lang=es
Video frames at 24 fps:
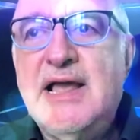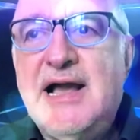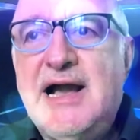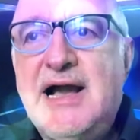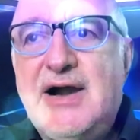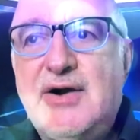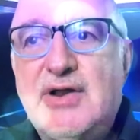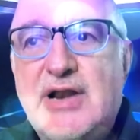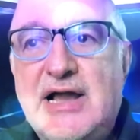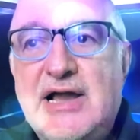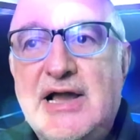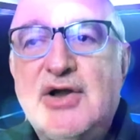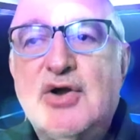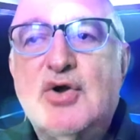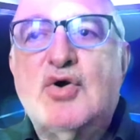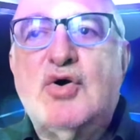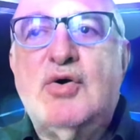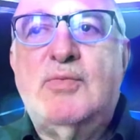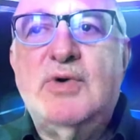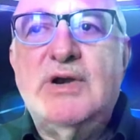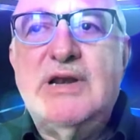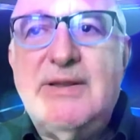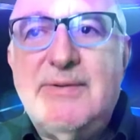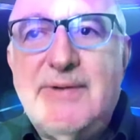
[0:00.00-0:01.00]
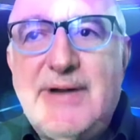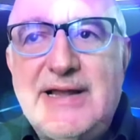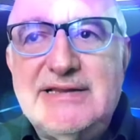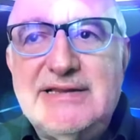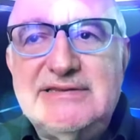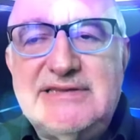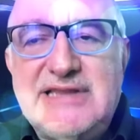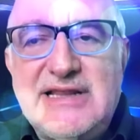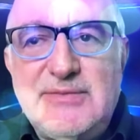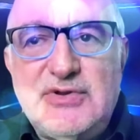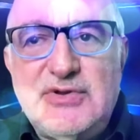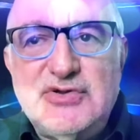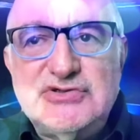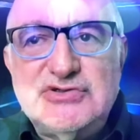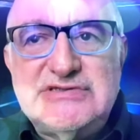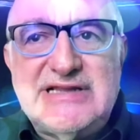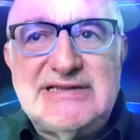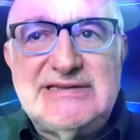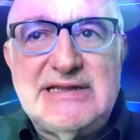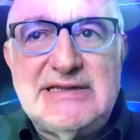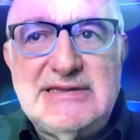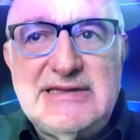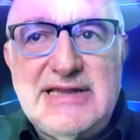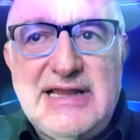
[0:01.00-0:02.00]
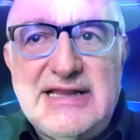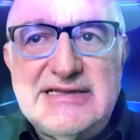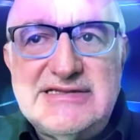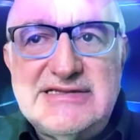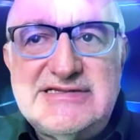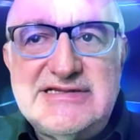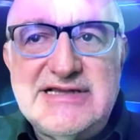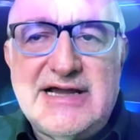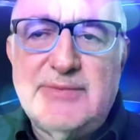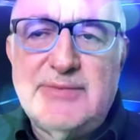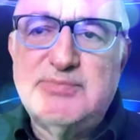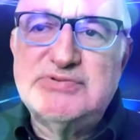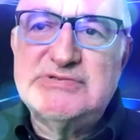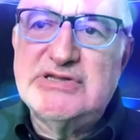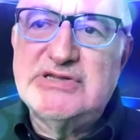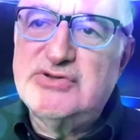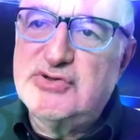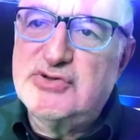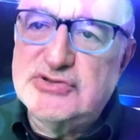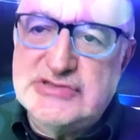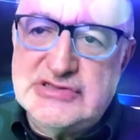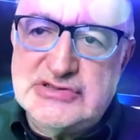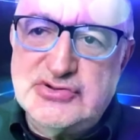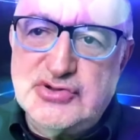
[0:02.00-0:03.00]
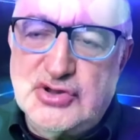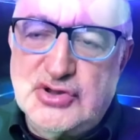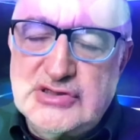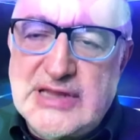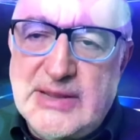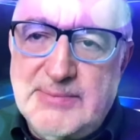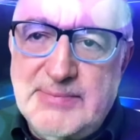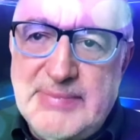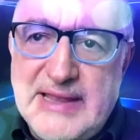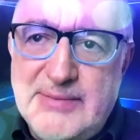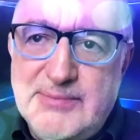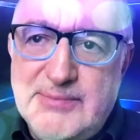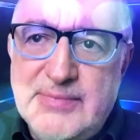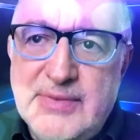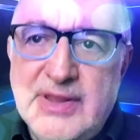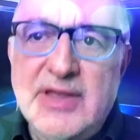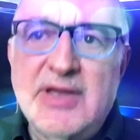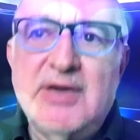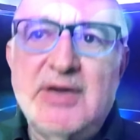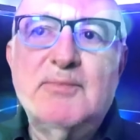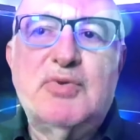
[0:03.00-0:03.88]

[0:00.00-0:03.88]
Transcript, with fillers: Ahora, ¿cómo le va en términos de tendencia? Pues entonces no tan bien.